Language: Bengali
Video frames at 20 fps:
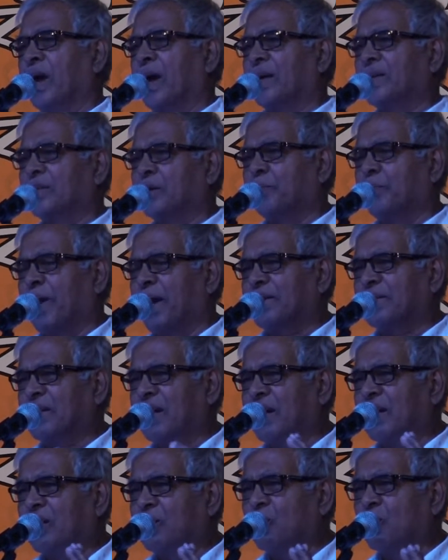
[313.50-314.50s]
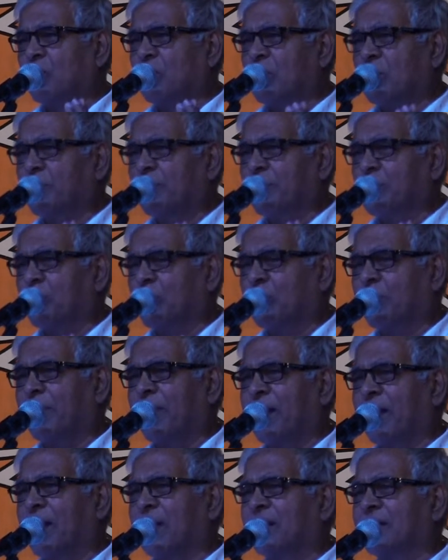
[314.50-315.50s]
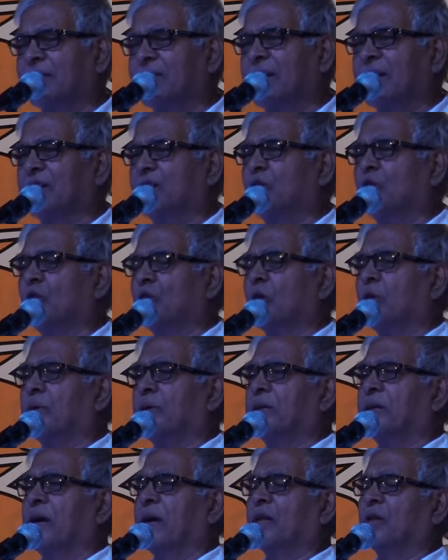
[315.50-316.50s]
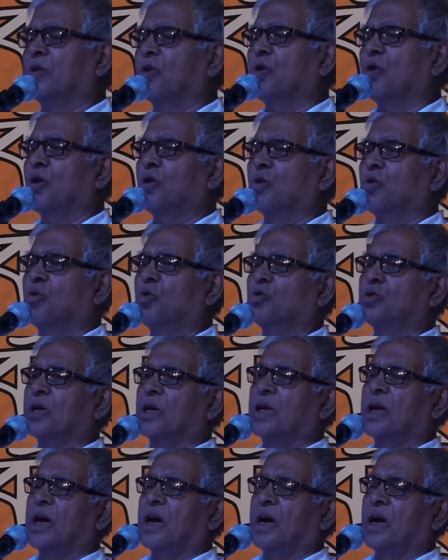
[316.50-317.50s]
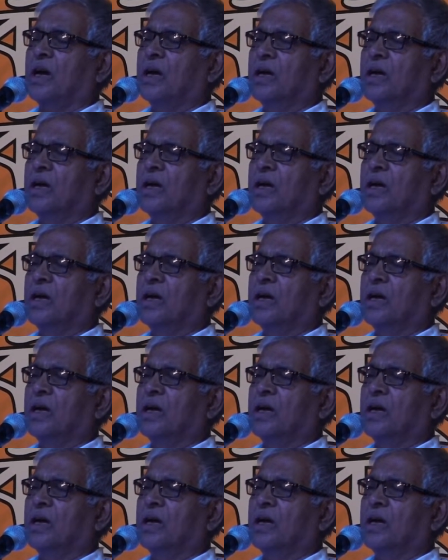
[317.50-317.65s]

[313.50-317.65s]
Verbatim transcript: কাজে ভাষা আন্দোলনের ভিতর বাঙালি জাতীয়তাবাদী আন্দোলন খোঁজাটা